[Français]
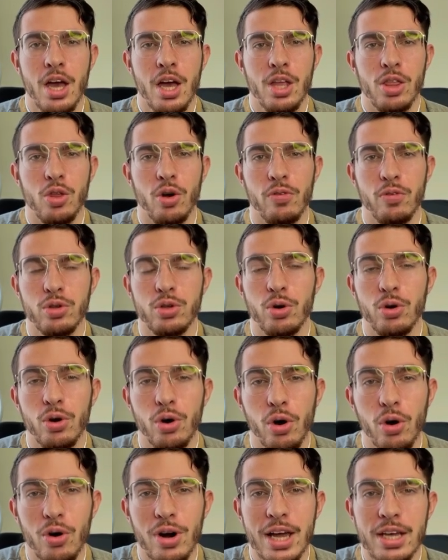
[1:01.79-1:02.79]
dans votre
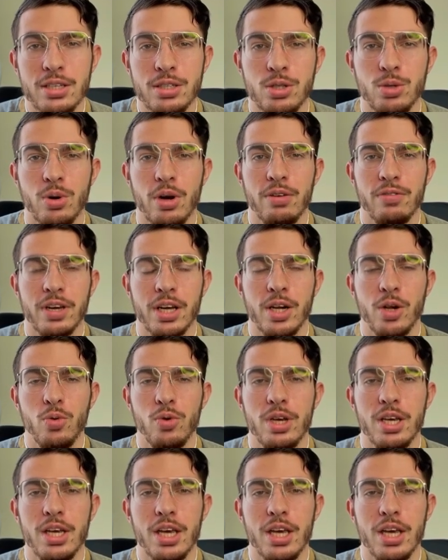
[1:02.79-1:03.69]
relation avec lui et